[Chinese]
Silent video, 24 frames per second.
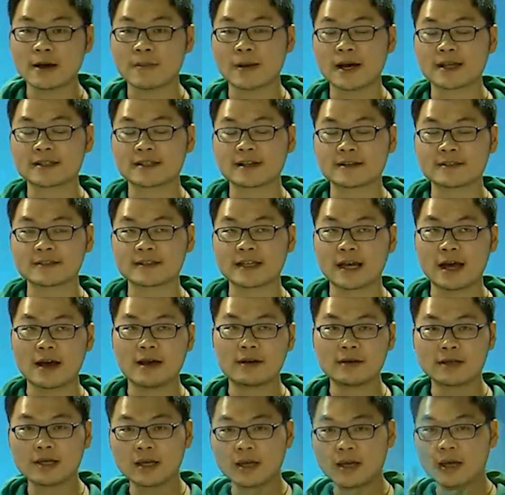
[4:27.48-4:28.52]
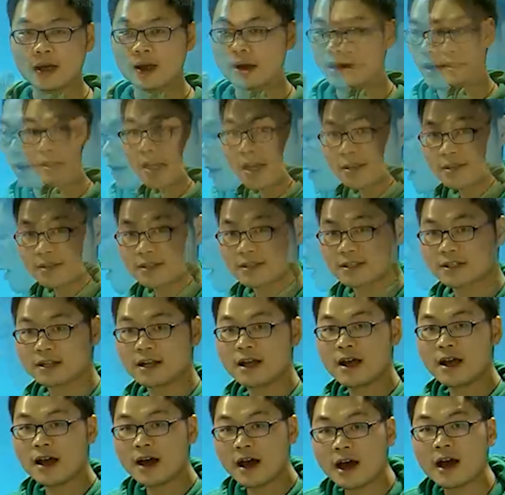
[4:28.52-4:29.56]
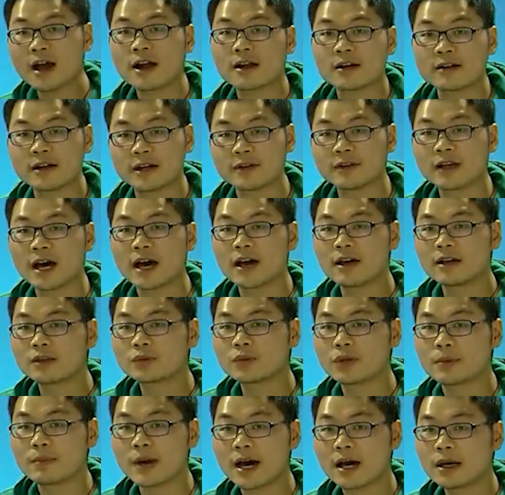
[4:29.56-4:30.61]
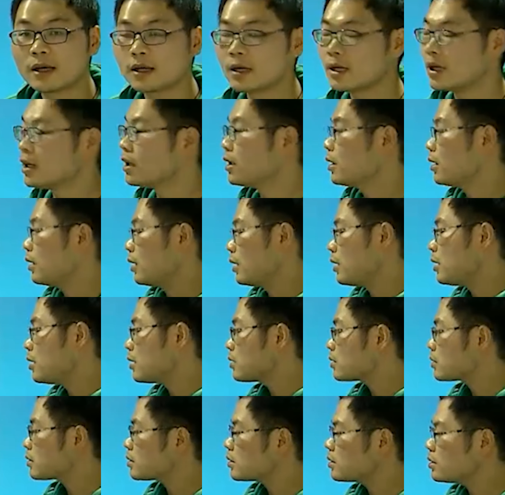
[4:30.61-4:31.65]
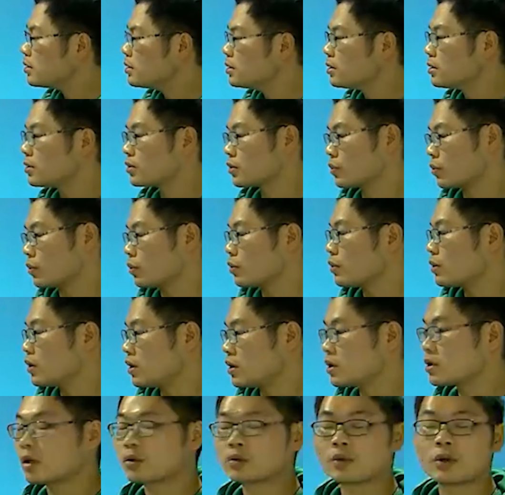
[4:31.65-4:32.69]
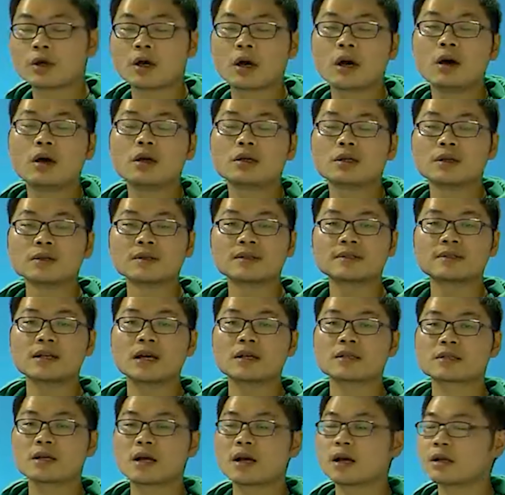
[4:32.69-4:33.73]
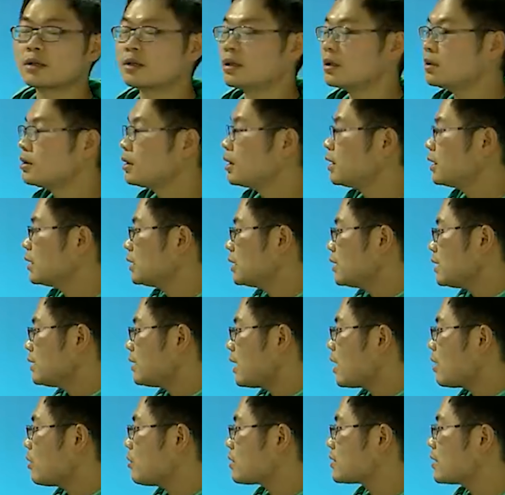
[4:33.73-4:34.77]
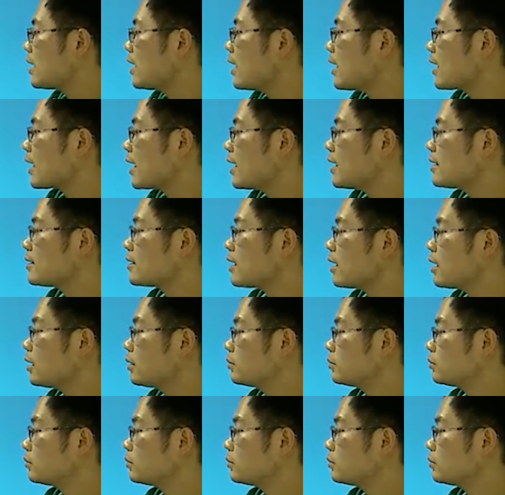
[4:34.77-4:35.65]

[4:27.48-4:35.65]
个八相加，三十二人了，对吗？哎，四组仪仗队哦，有三十二人。那我再来看一下，